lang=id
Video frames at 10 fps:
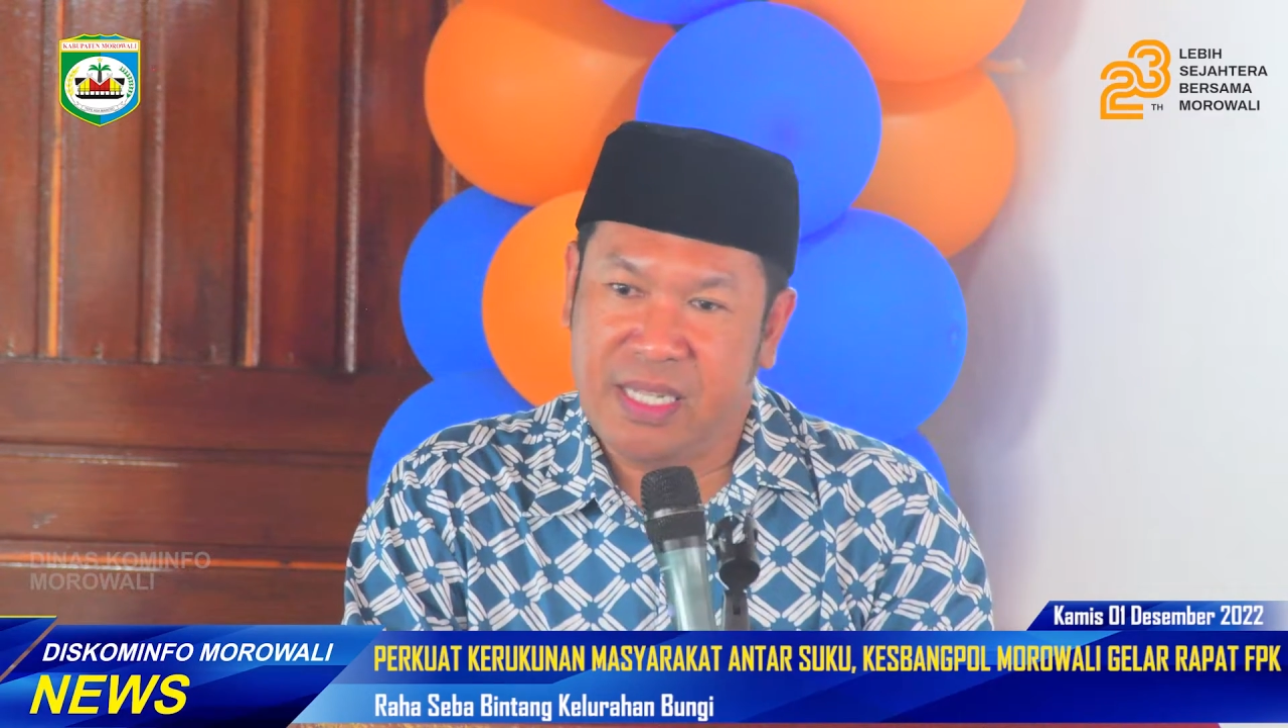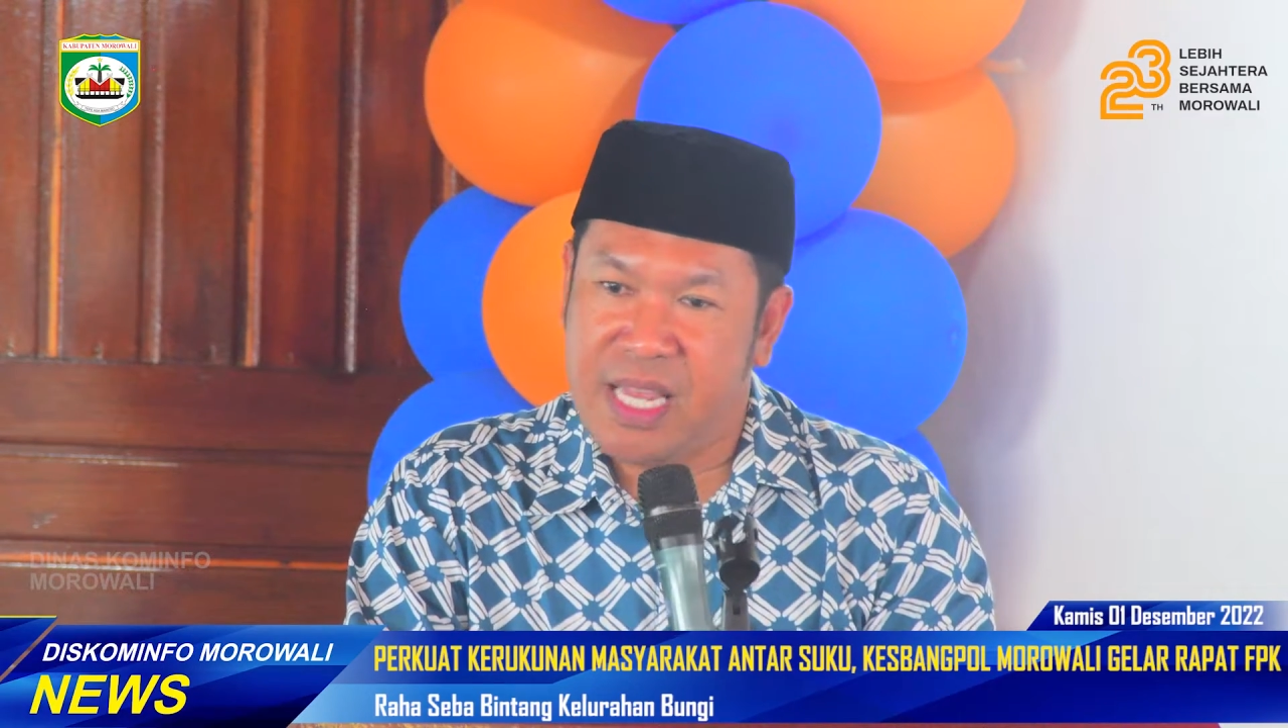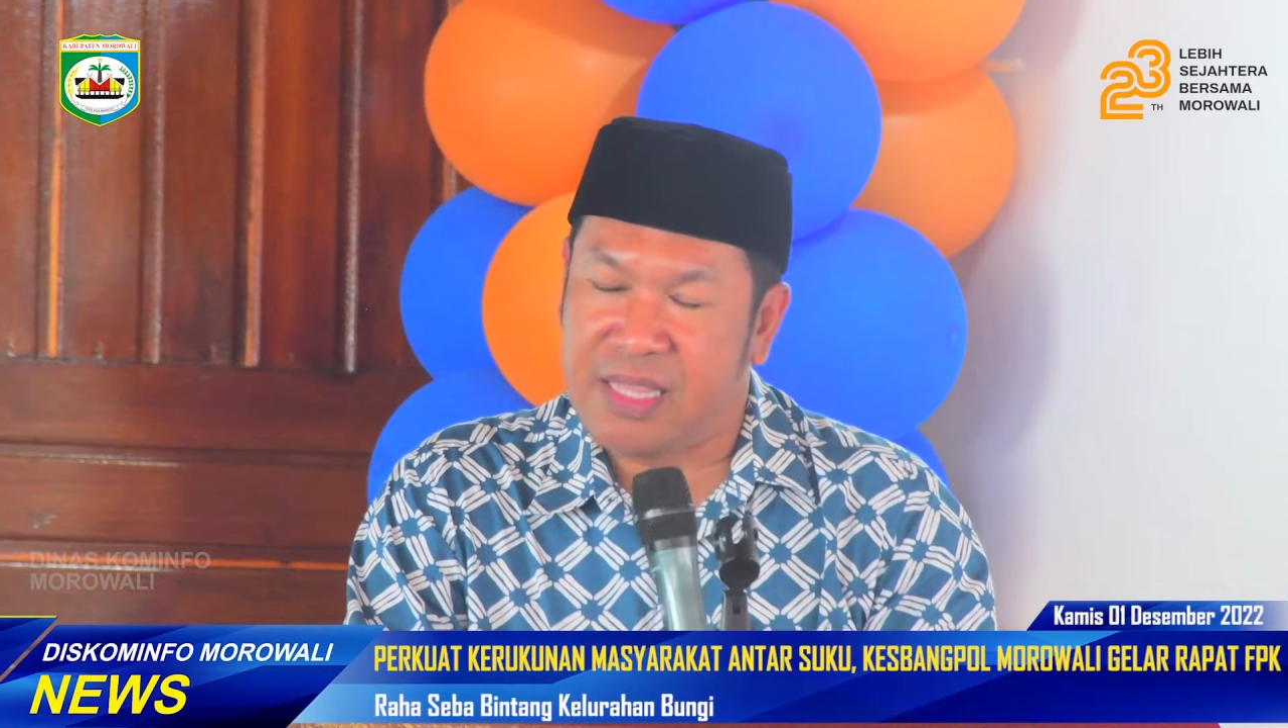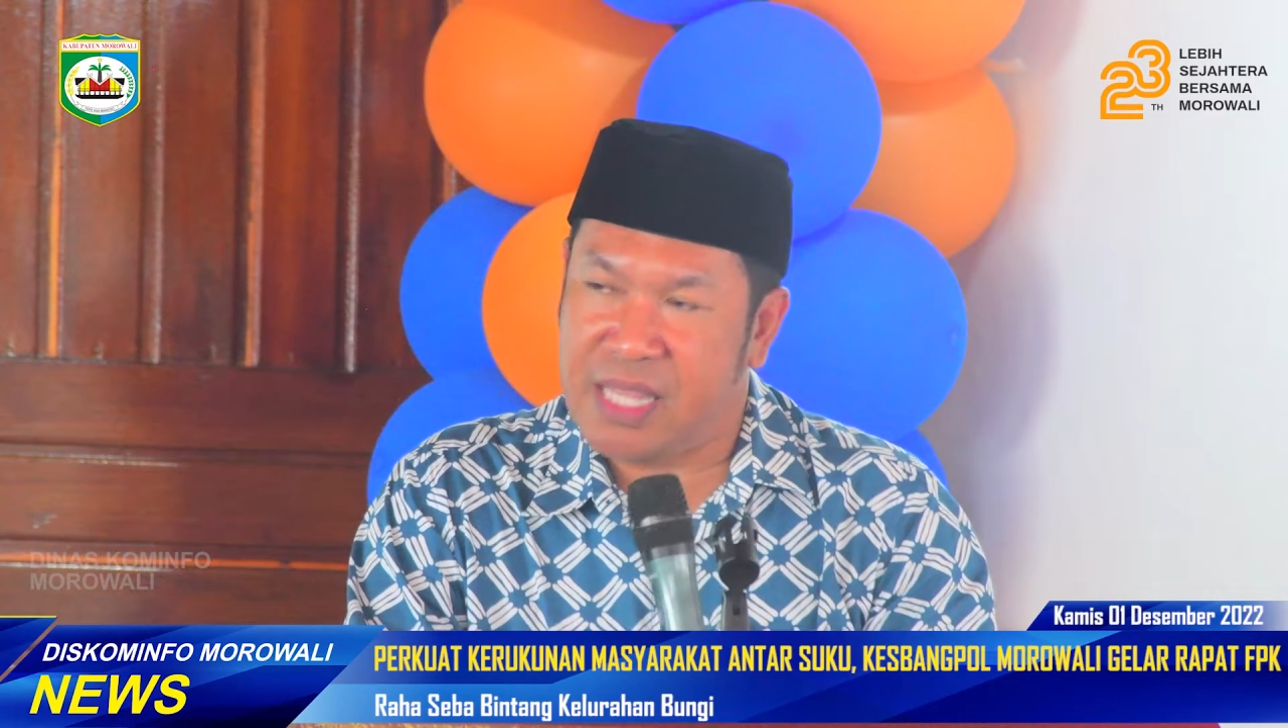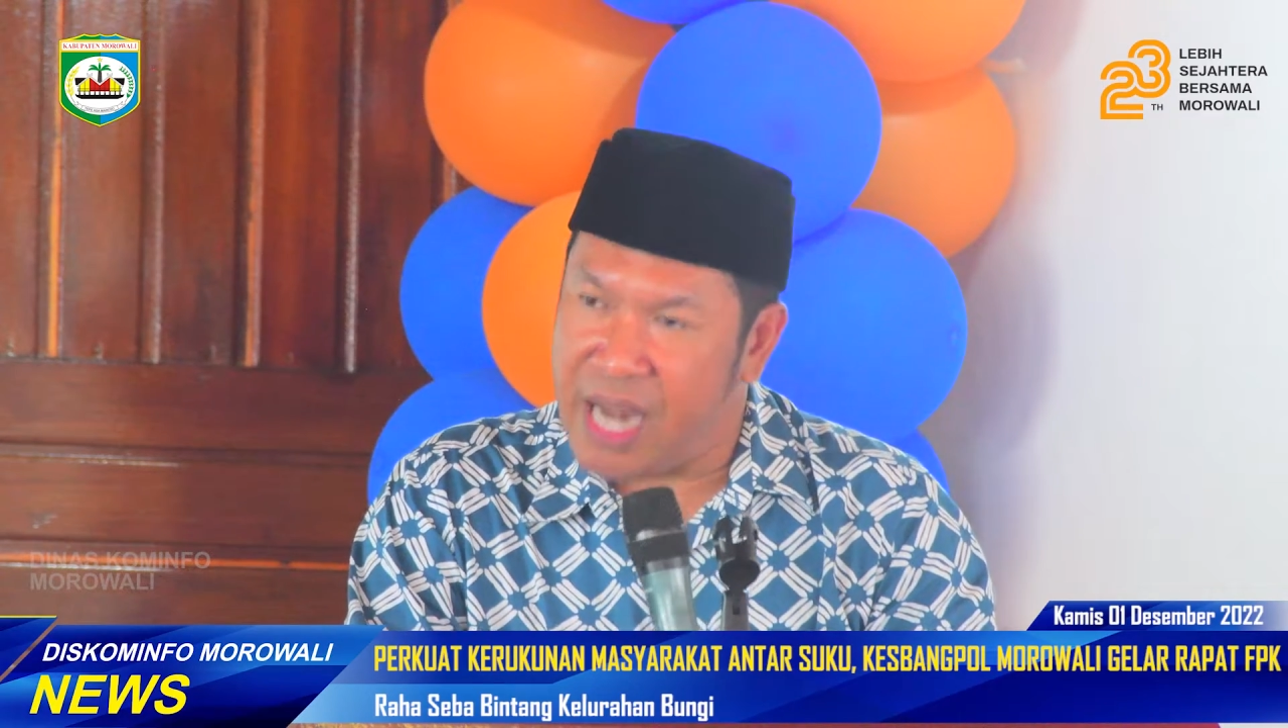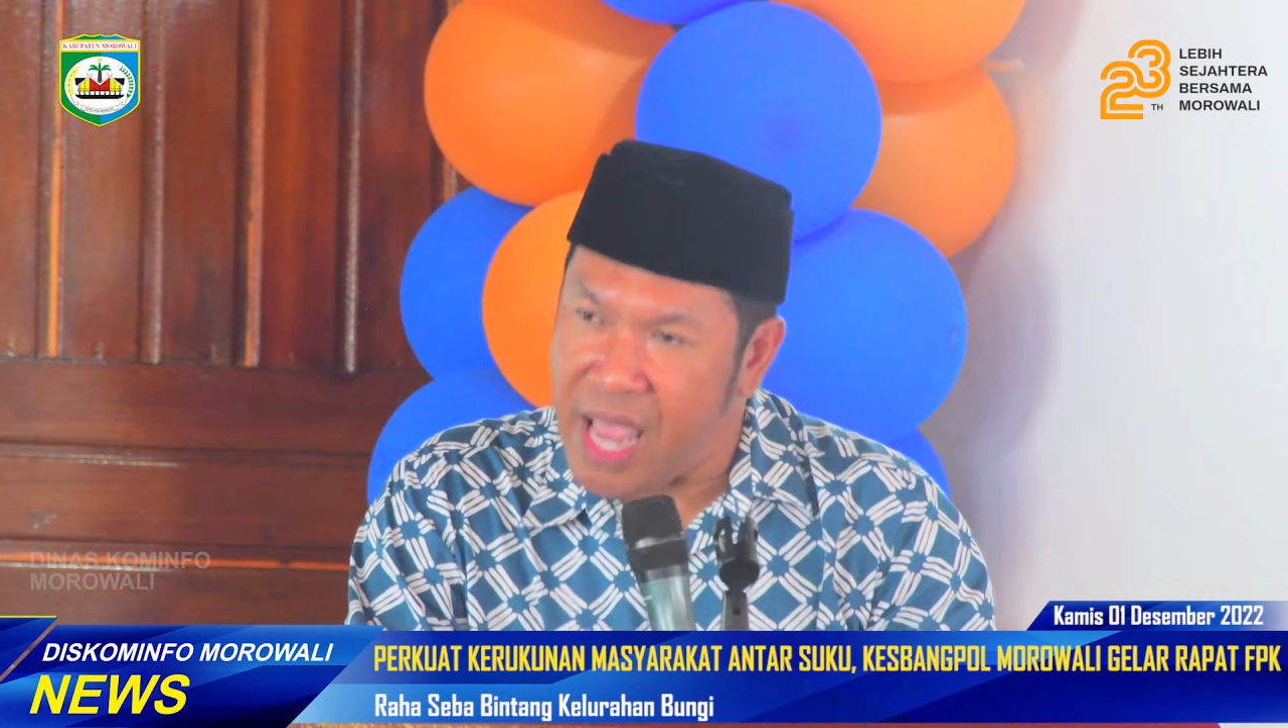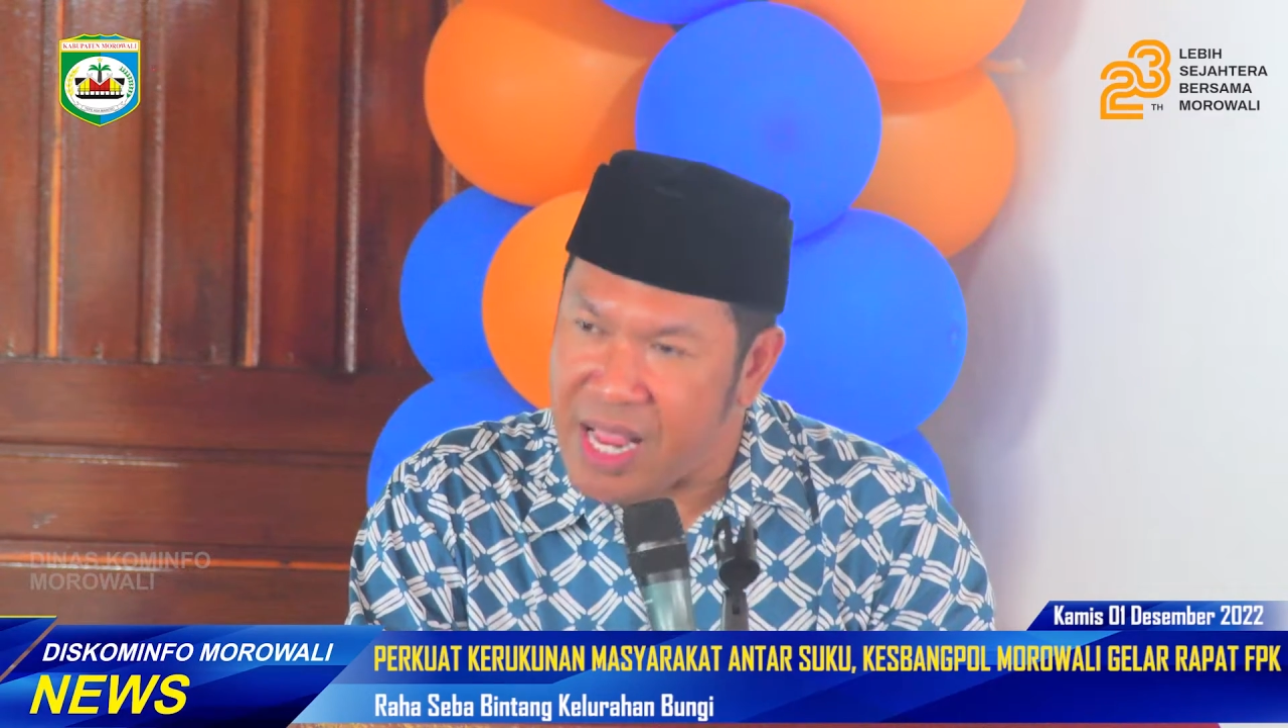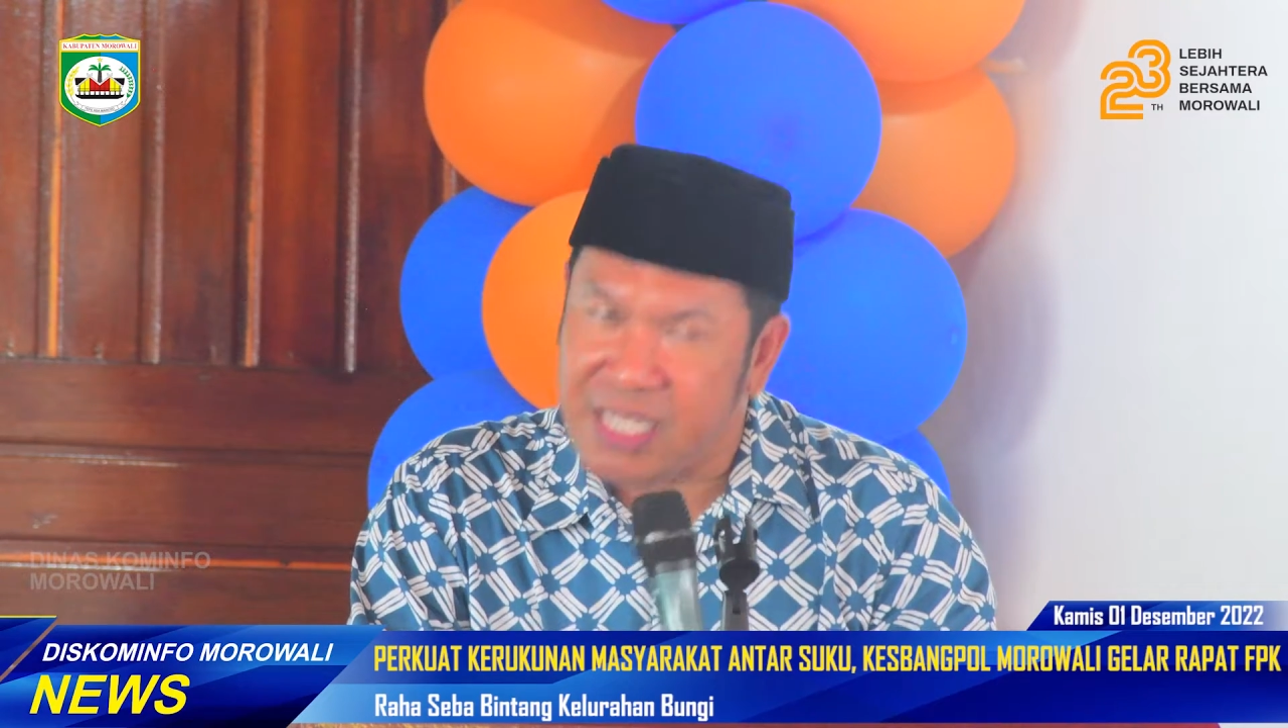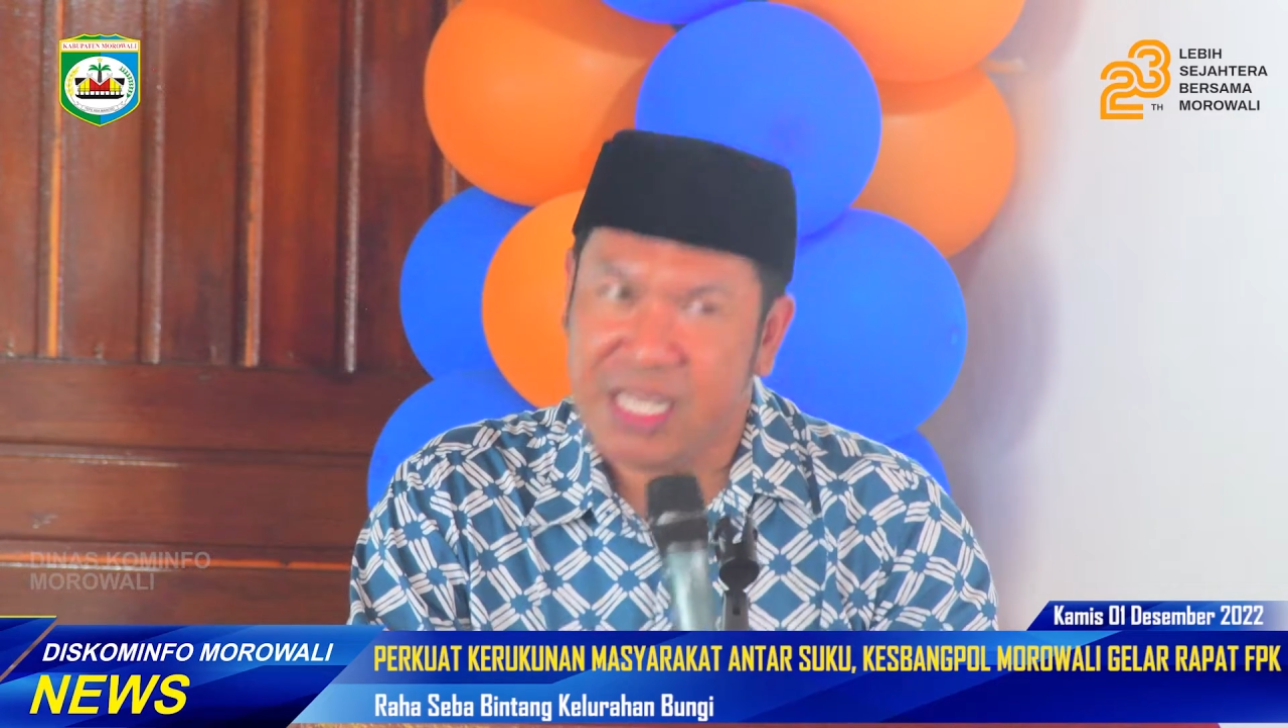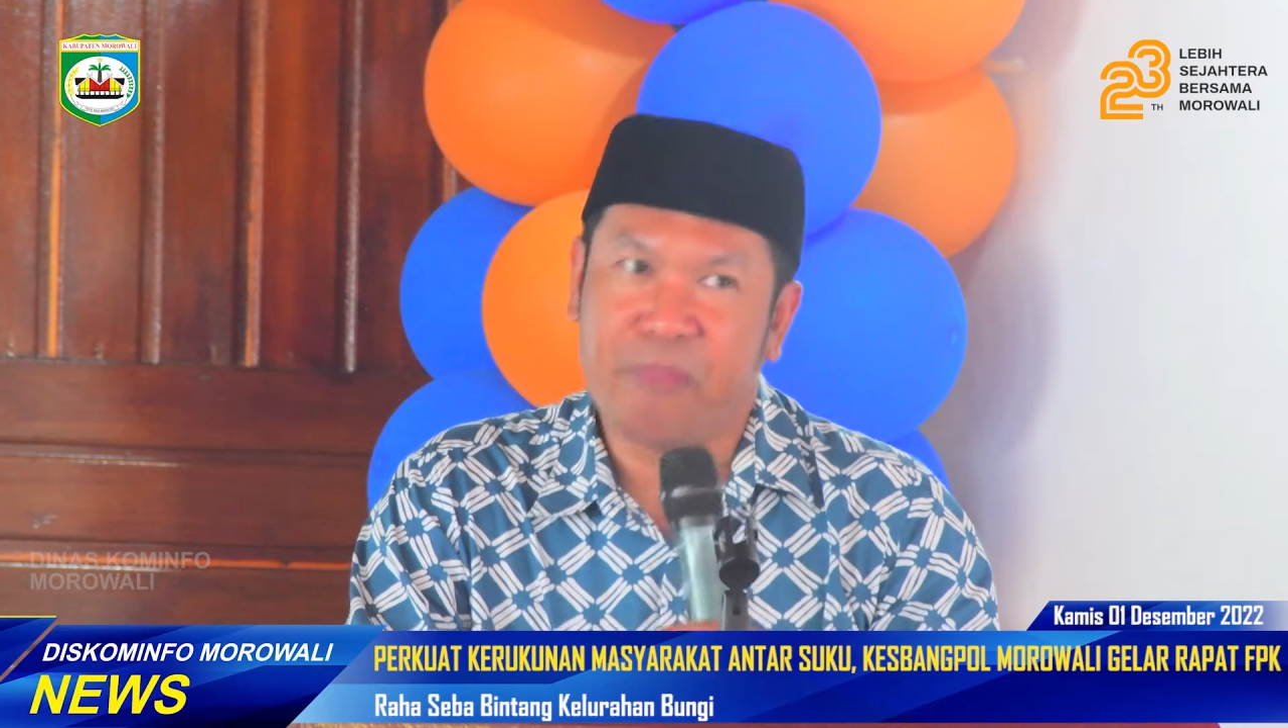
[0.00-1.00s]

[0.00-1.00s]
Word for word: tidak tenang